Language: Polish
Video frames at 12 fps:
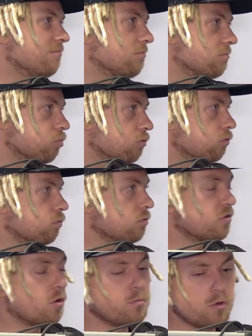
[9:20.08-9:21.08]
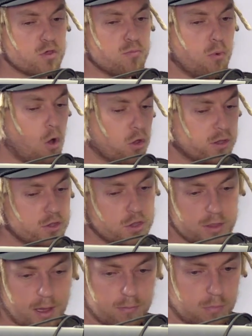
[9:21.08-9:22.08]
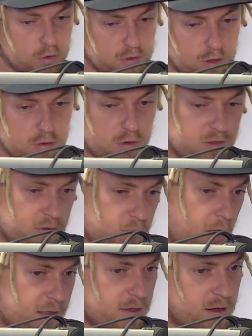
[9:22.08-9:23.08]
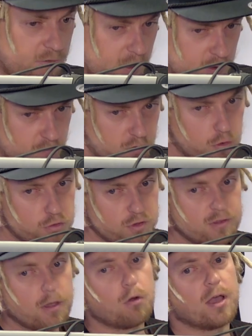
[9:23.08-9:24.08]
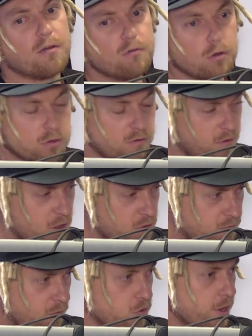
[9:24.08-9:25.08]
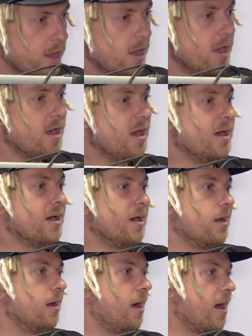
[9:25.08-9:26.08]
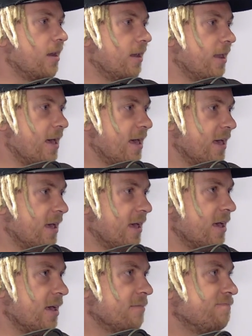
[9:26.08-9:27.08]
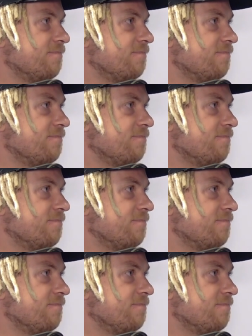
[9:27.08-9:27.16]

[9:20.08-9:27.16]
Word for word: pff, zrobiłeś błąd, gdzieś tam oceniłeś sytuację, rywal to wykorzystał, ok, wylądowałeś w wodzie, ale